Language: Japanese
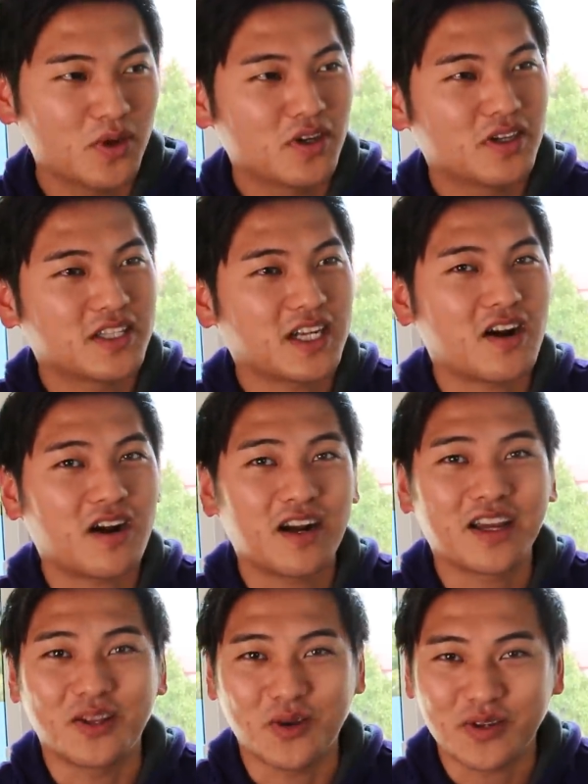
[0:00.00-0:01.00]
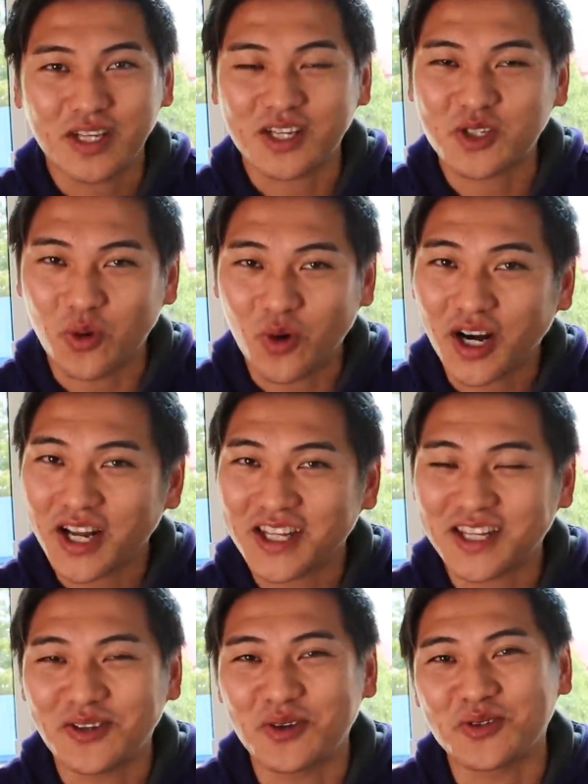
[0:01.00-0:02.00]
う。なんかわからんけど、なんかちょっとお金で
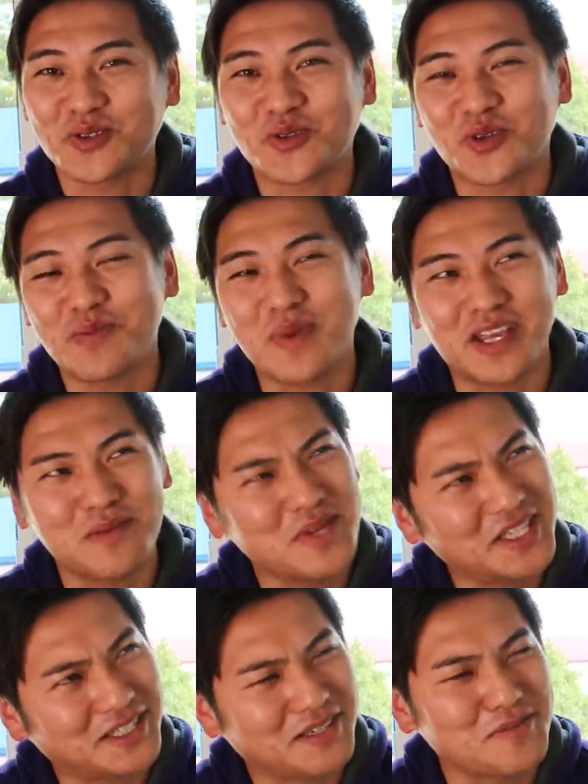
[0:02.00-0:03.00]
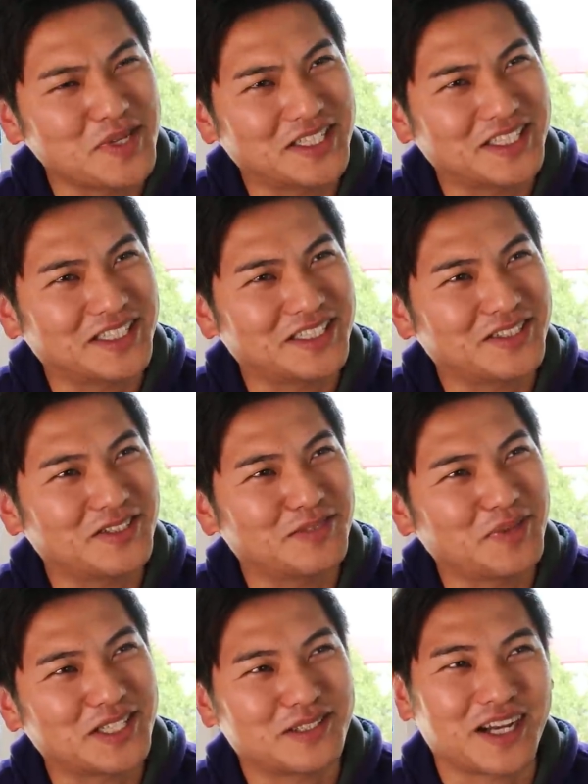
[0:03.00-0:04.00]
例えるとちょっとイメージ、イメージ、
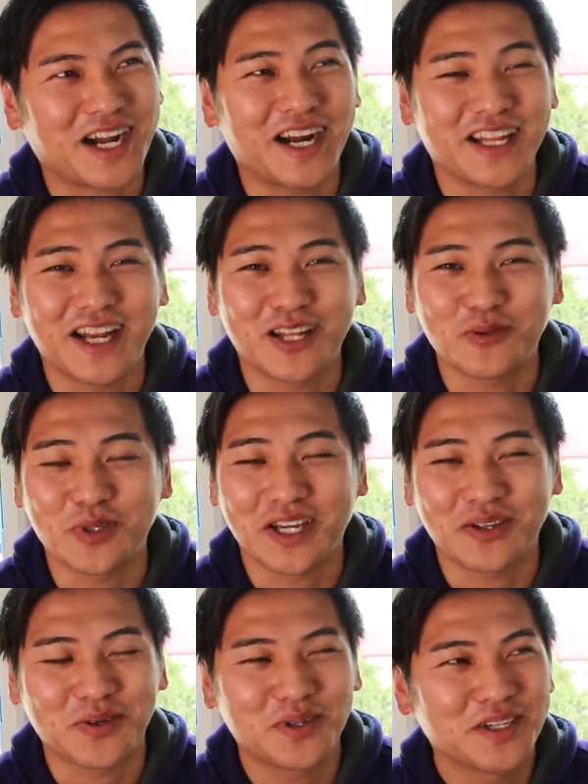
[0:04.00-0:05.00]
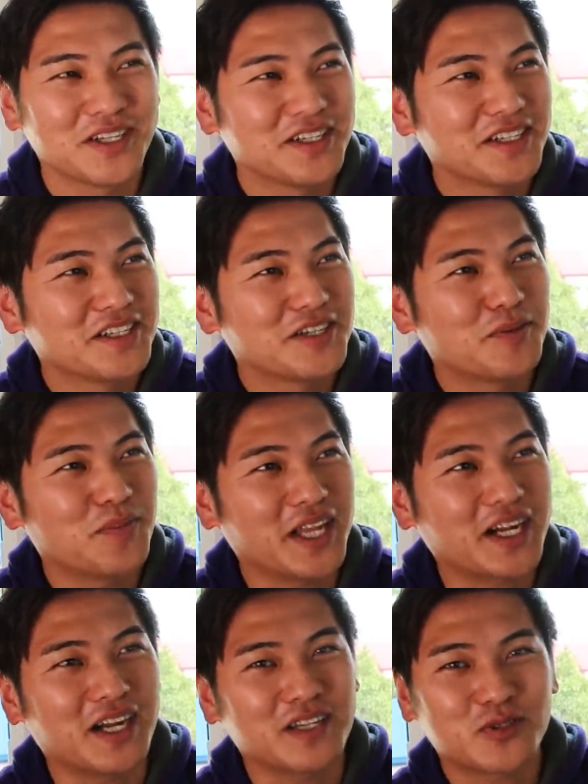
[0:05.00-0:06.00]
いまいちなんかあれだなと思うんだけど、まあ
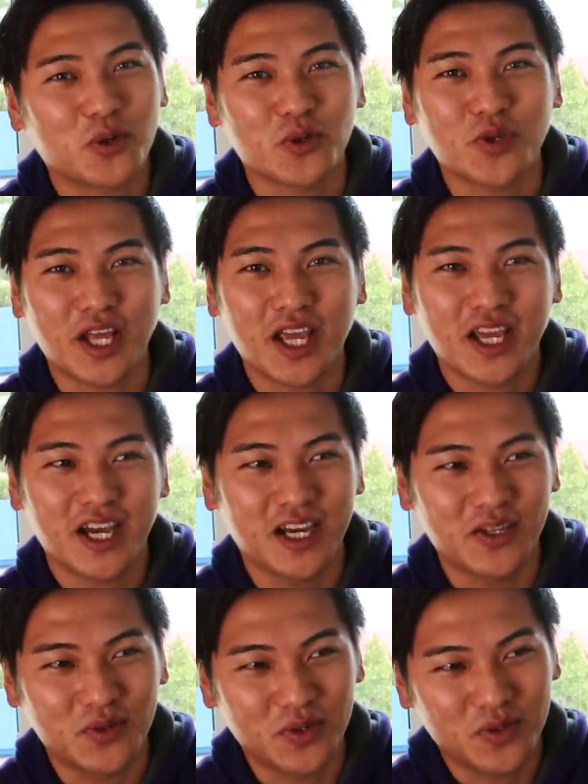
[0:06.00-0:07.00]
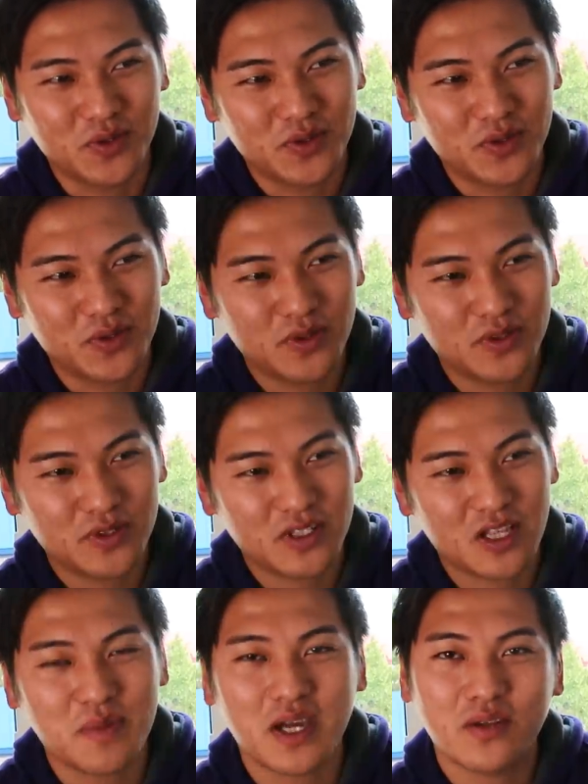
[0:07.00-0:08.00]
なんかそういうことね、あの、
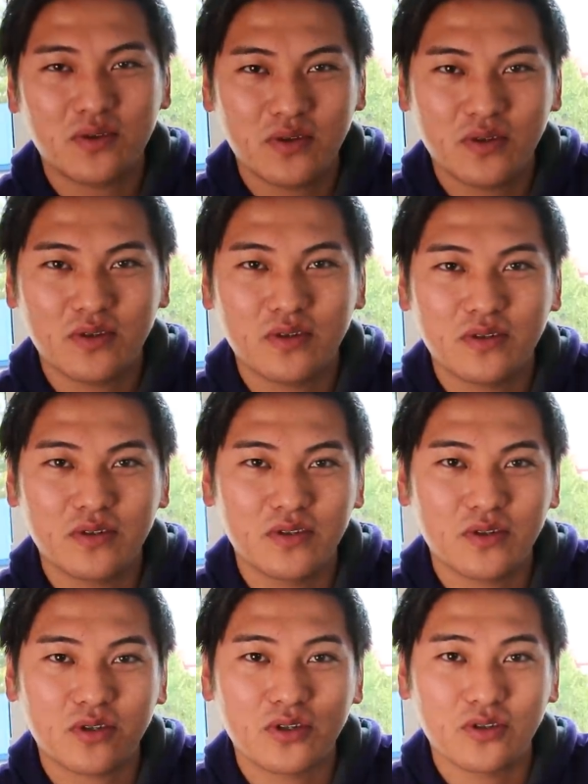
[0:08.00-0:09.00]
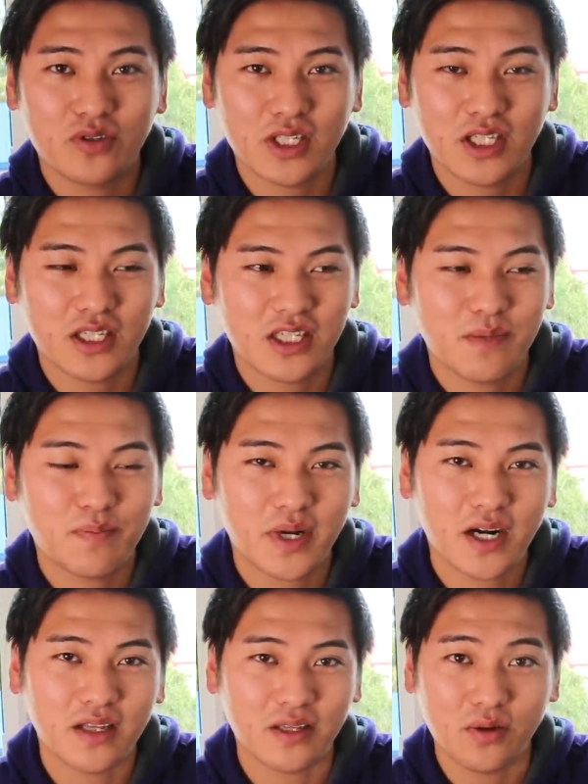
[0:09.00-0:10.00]
手前の欲求に引っ
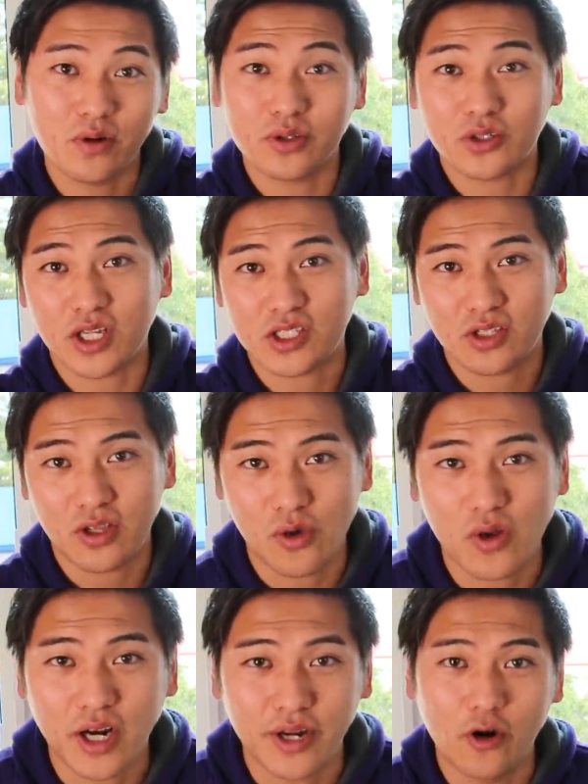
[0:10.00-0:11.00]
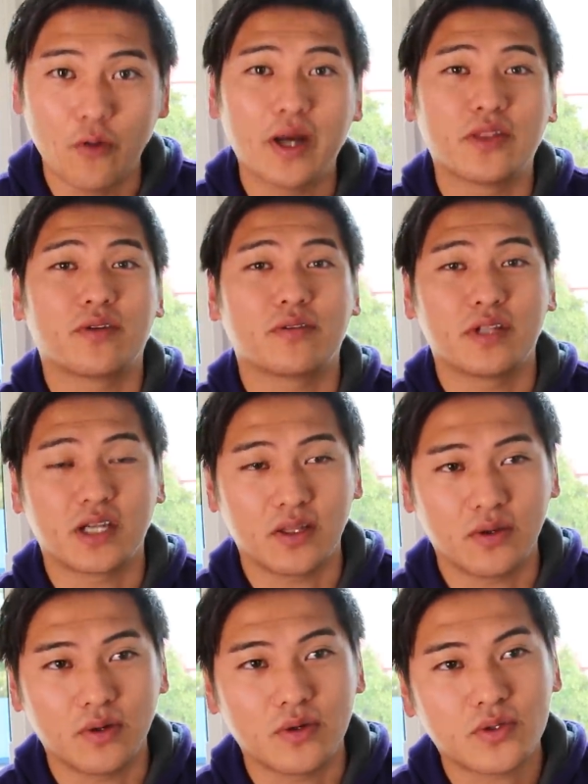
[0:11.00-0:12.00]
張られて動く人たちってのは世の中に5万といるんだ
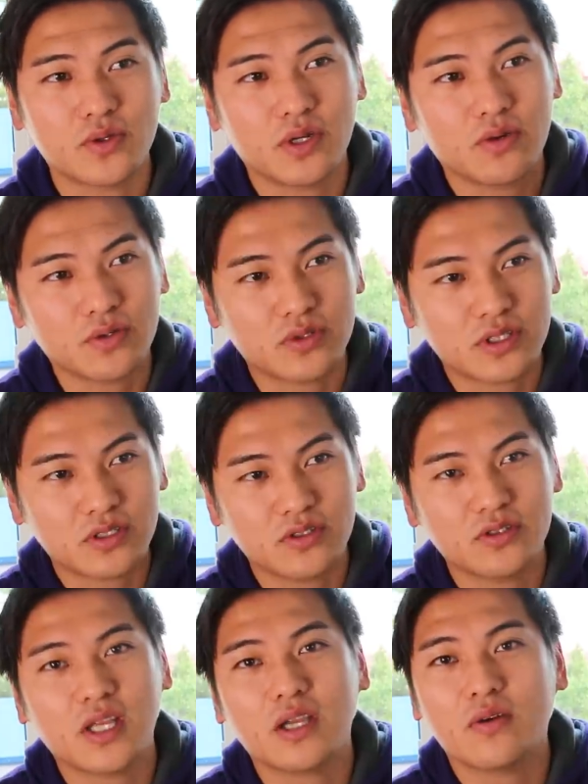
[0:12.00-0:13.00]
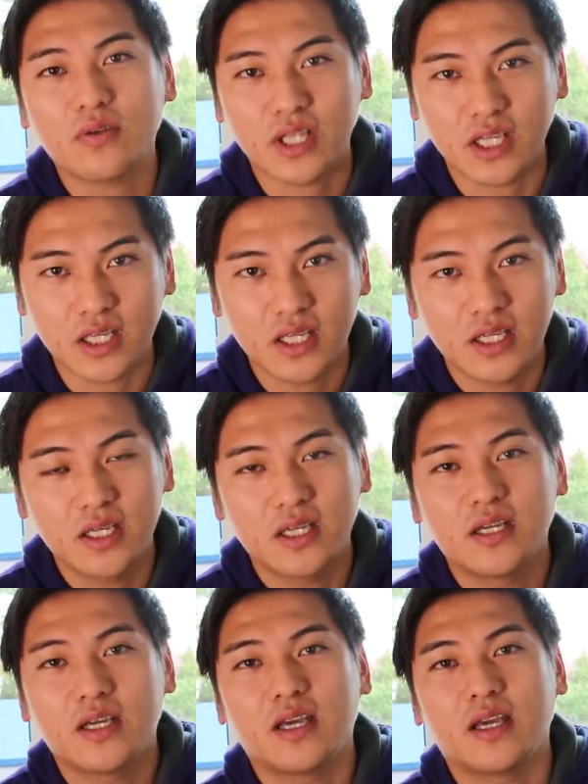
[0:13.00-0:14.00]
けど、それを数年後に、
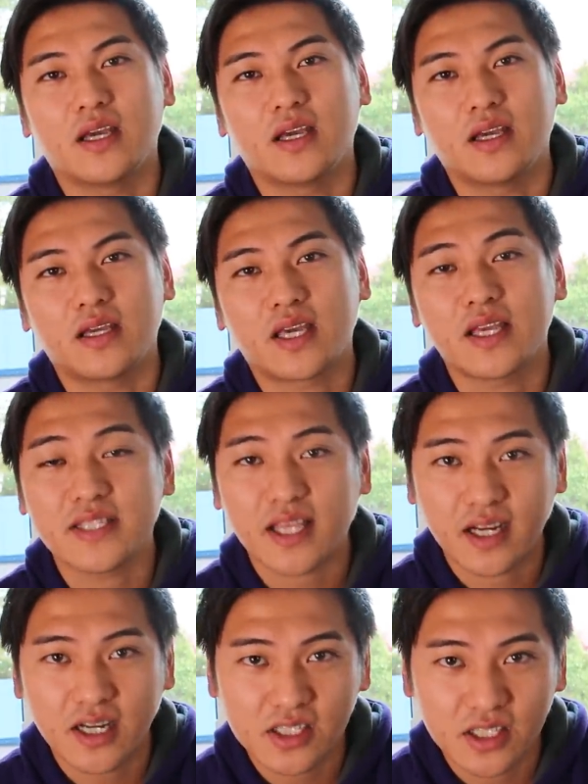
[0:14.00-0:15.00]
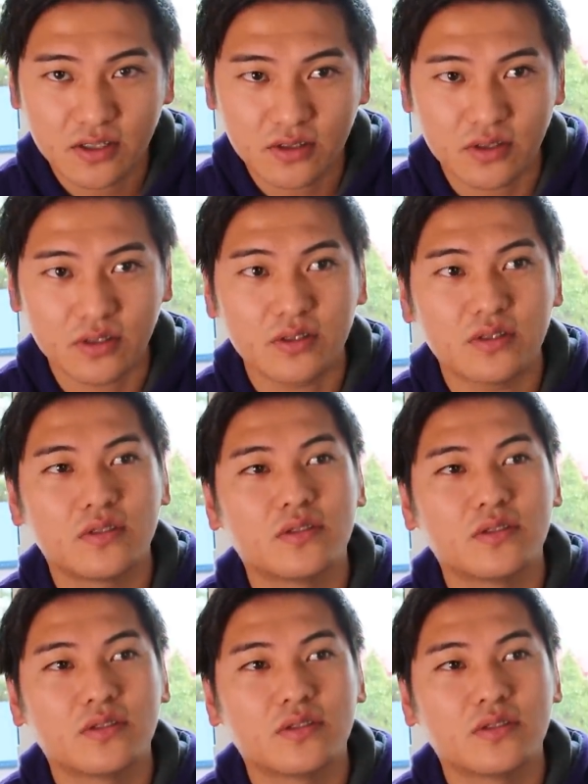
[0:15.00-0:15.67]
えー、顕在化してくる